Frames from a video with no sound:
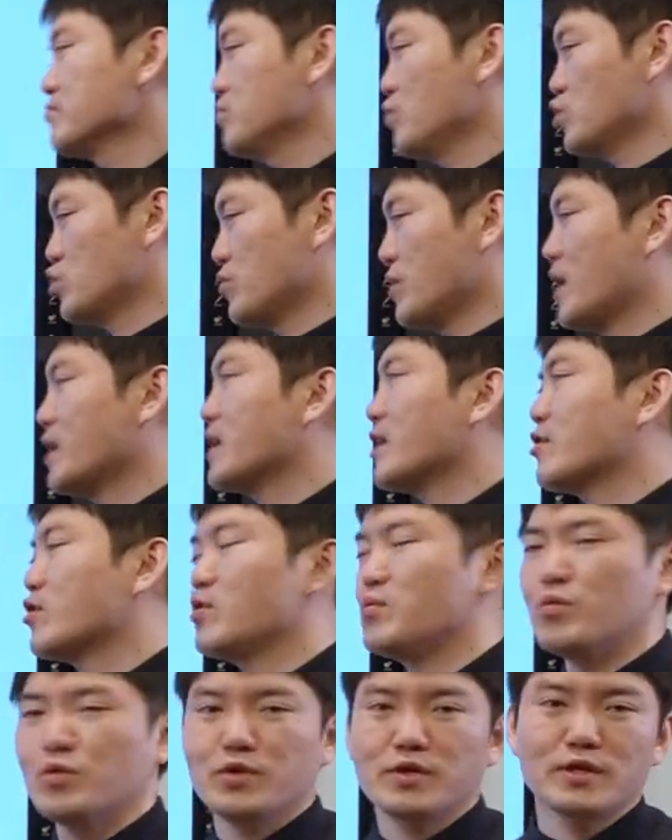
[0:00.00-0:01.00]
뭐좀
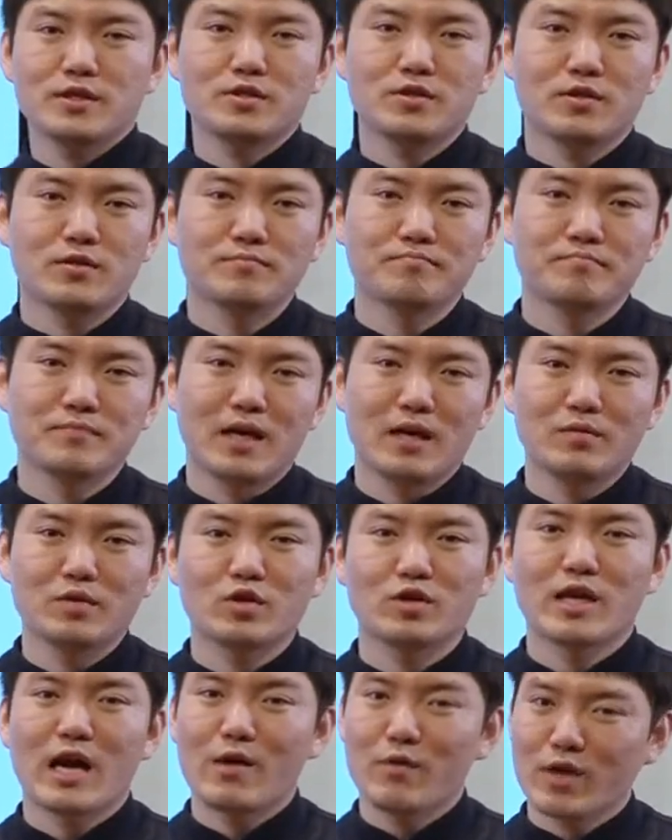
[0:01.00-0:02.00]
한가로워 보이겠죠.
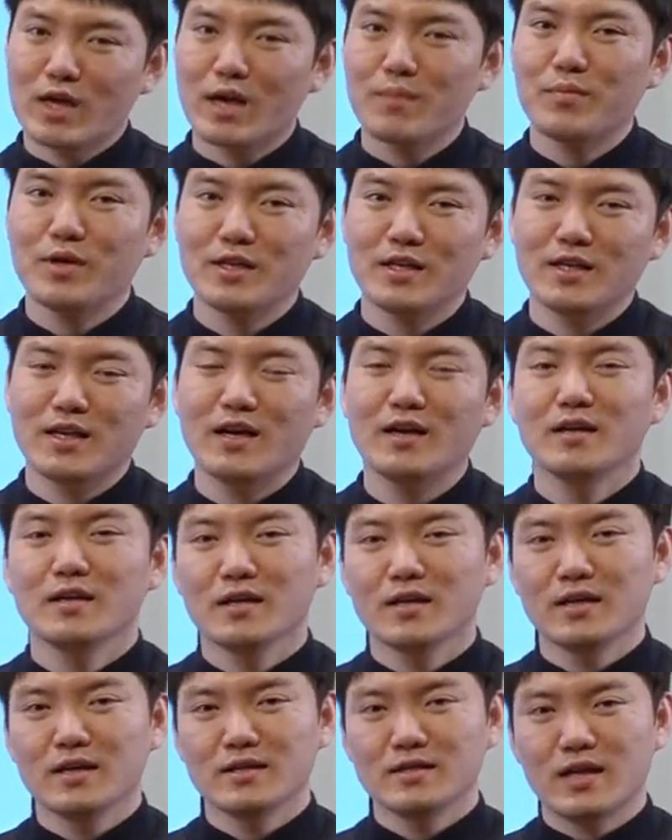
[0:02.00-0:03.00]
아무래도 야외 카페니까.
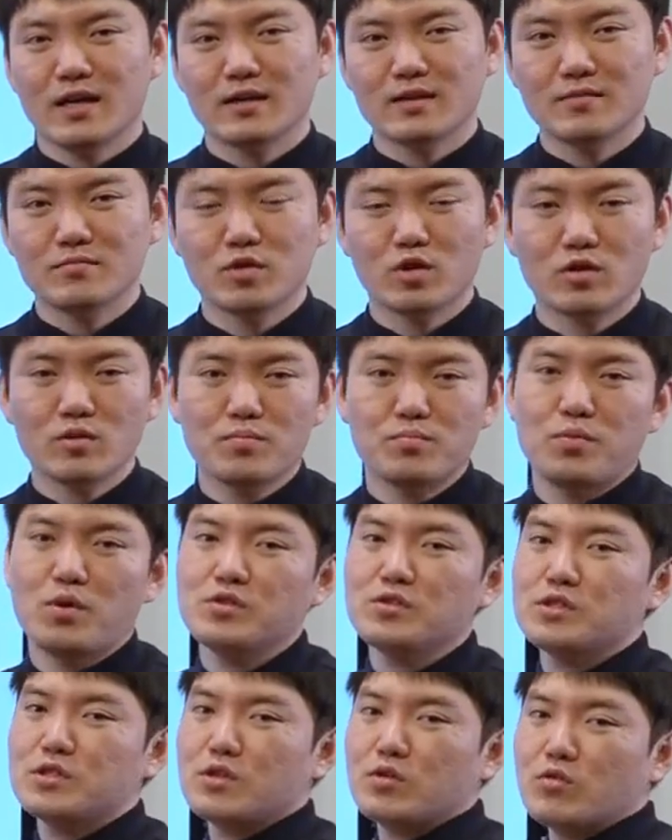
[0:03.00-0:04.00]
자, 그럼 여러분
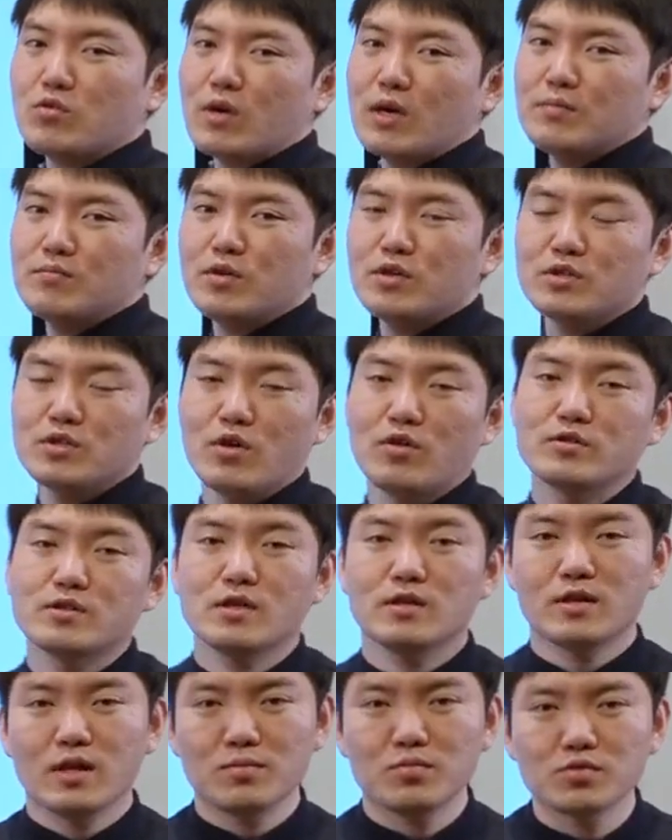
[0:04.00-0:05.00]
퍼스 시켜놓고 한번
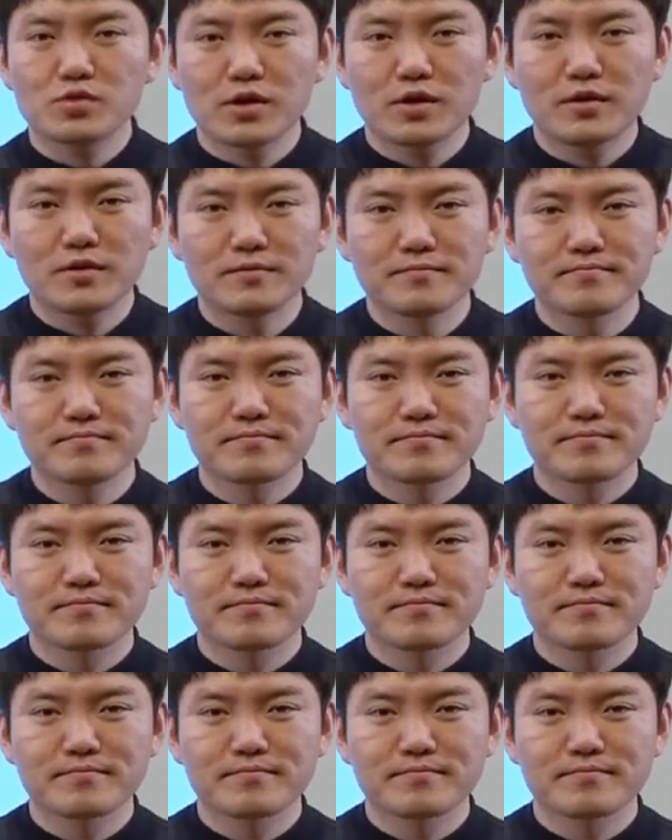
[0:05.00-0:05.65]
영작을 해보세요.